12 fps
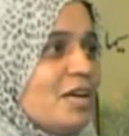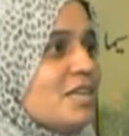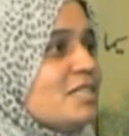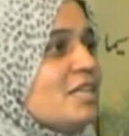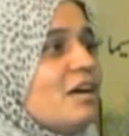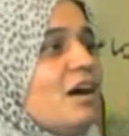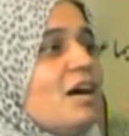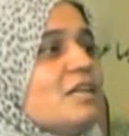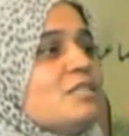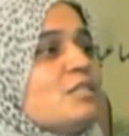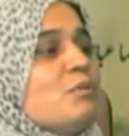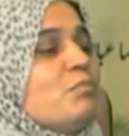किसी
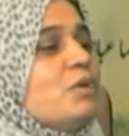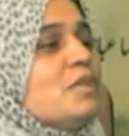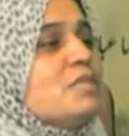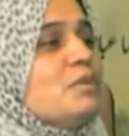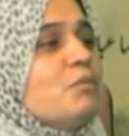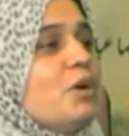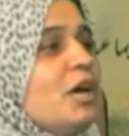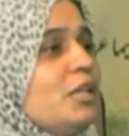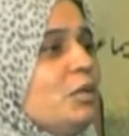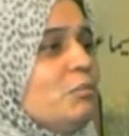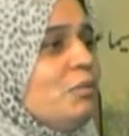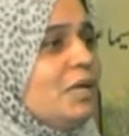ख़ास तबके से
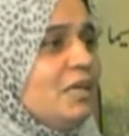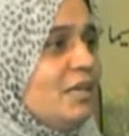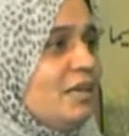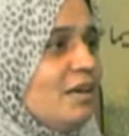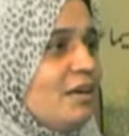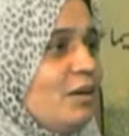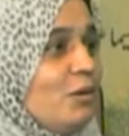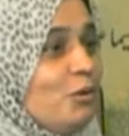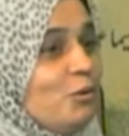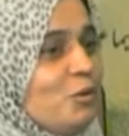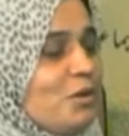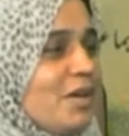मुखातिब नहीं किया
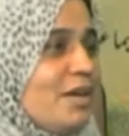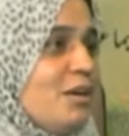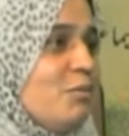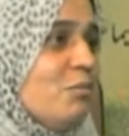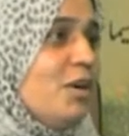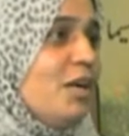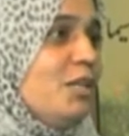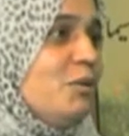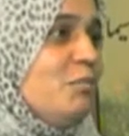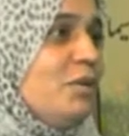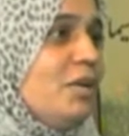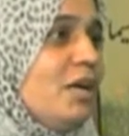लोग कहकर
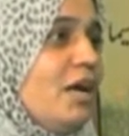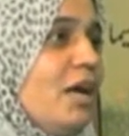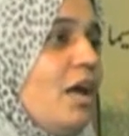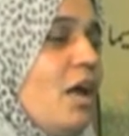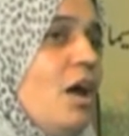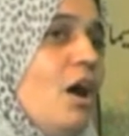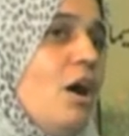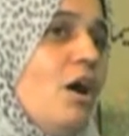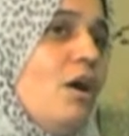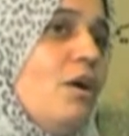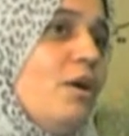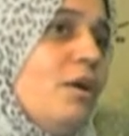मुखातिब किया है सबको
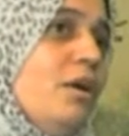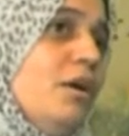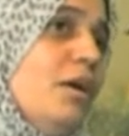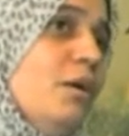इक्वल और रखा है